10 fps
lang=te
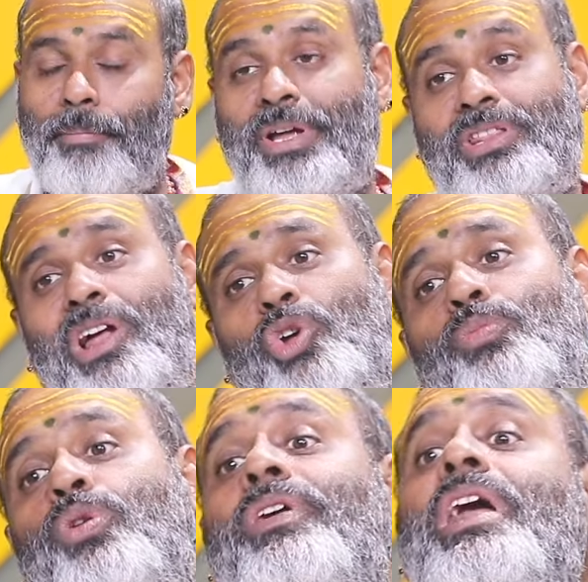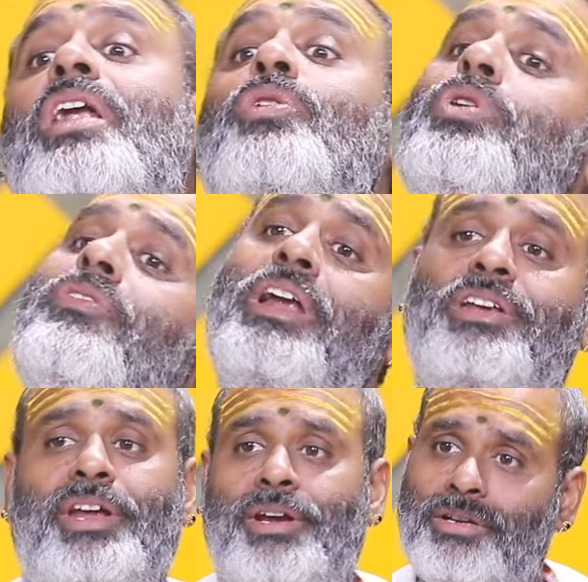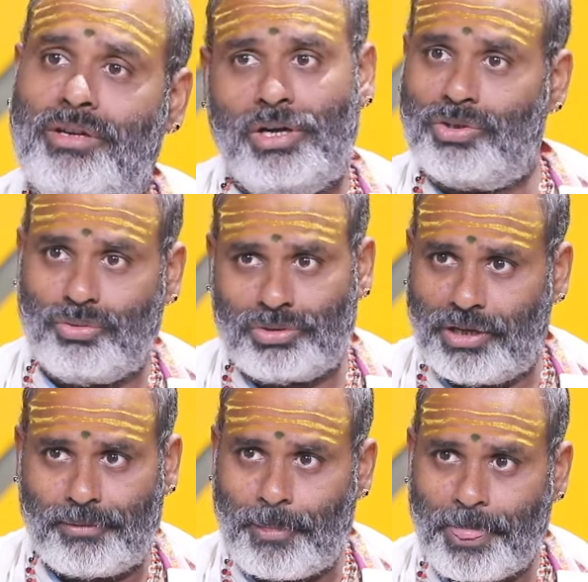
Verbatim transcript: పద్నాలుగు భువనాలను కూడా వాటినే అంటూ ఉంటారు